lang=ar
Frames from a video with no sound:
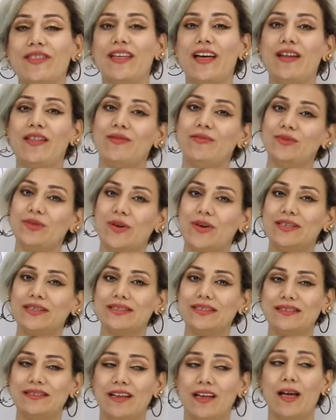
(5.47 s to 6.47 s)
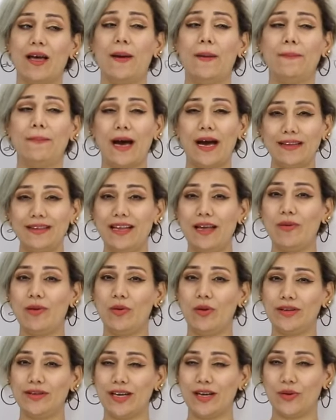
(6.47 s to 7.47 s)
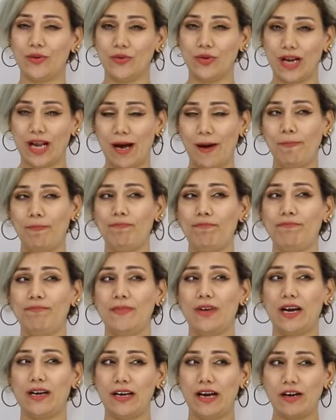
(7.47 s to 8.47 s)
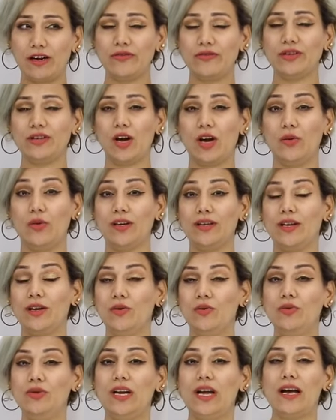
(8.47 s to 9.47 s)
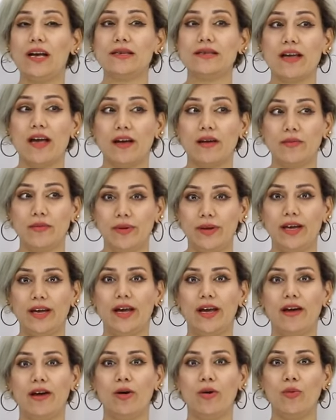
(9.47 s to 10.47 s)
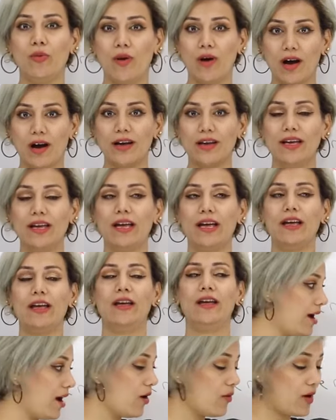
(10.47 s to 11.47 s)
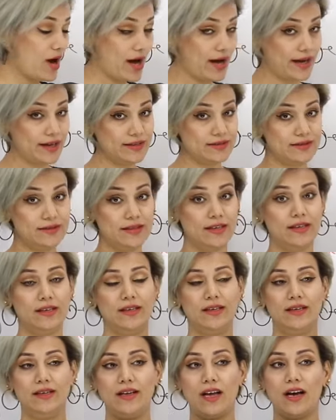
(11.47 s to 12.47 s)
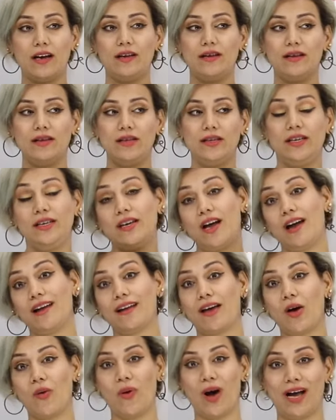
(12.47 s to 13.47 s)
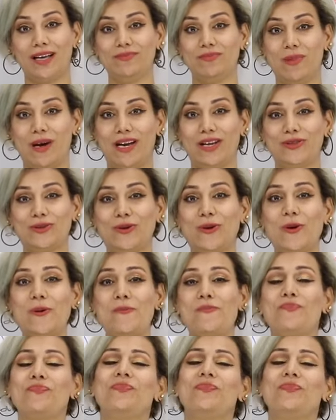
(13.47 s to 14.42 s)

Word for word: الثالث المتوسط بعدنا بالوحدة الأولى أنا أعرف أن الوحدة الأولى صار بيها هواية قواعد لكن هي هاي القواعد مالتكم